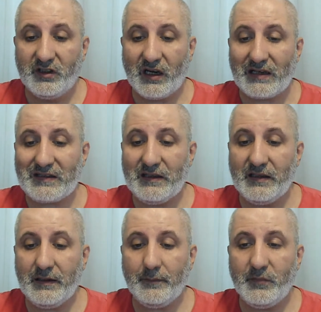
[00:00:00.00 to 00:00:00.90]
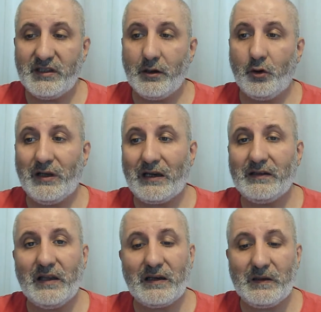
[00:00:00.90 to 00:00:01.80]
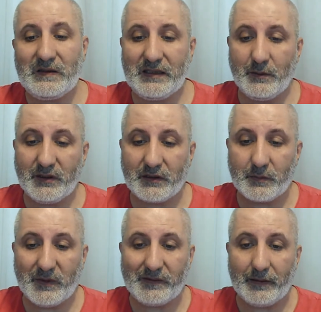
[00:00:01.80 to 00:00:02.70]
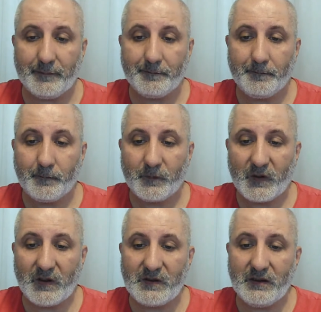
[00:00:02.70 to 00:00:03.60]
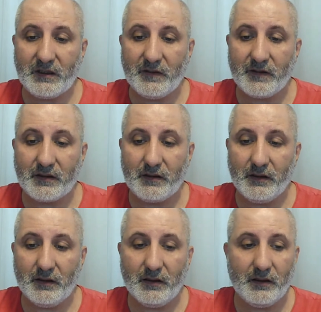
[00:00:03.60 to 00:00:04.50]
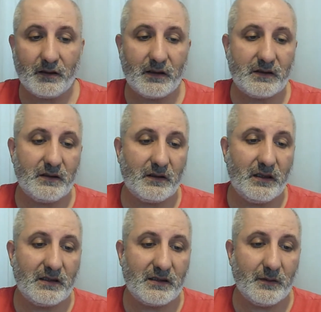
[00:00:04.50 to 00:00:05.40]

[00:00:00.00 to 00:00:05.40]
Draxler'i bize önerdiler istemedik Mete. Kesinlikle e, kesinlikle